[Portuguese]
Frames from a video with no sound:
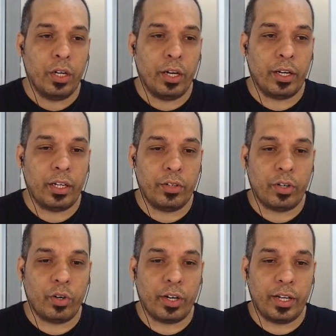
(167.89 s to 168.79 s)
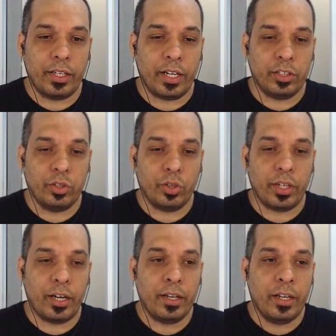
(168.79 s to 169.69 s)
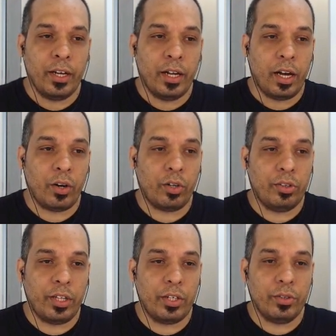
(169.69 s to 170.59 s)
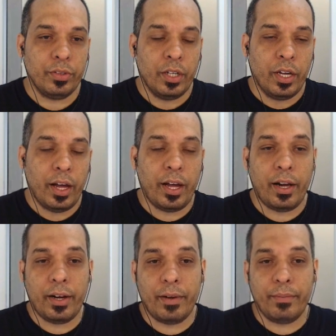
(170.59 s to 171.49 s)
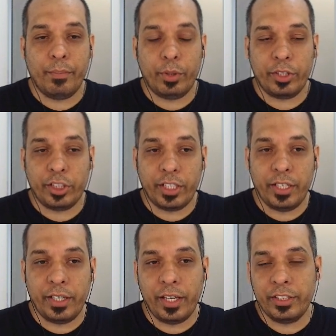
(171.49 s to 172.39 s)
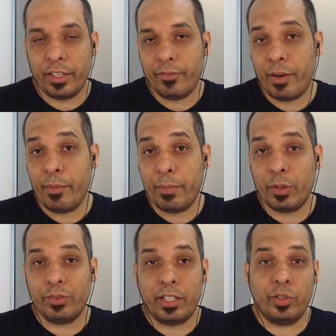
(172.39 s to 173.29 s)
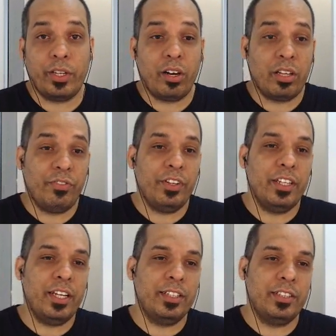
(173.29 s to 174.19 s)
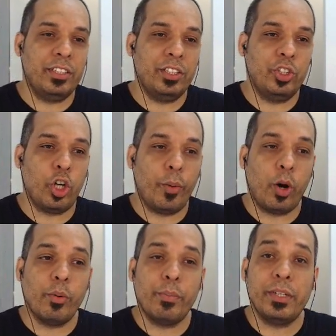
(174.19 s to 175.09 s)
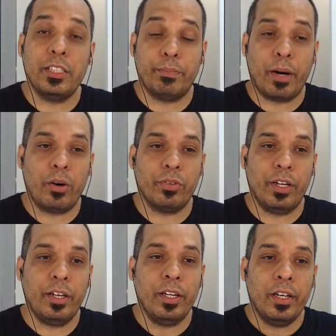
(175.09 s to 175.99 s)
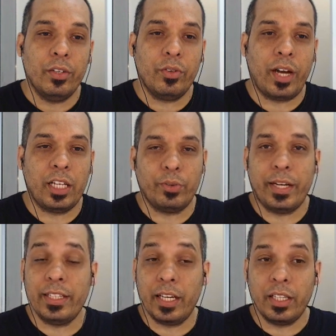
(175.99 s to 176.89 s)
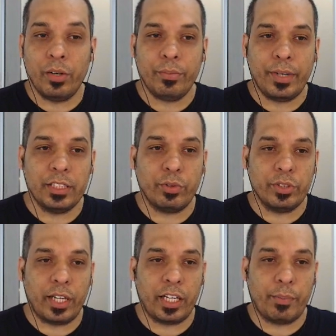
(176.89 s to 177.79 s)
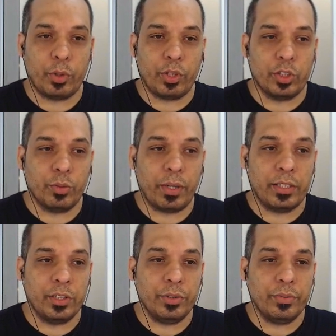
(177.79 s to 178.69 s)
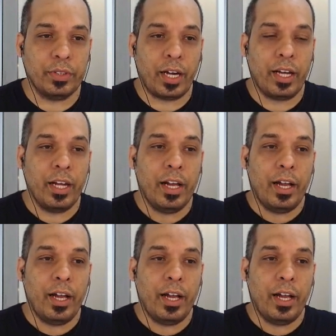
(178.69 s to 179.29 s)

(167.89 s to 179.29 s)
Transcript: Ah, clico agora em adicionar. Agora eu tenho. Ah, importante aqui, ele já vai me perguntar se eu quero definir esse idioma como principal, né? No caso, ainda não, mas vou usar aqui português do Brasil, tá?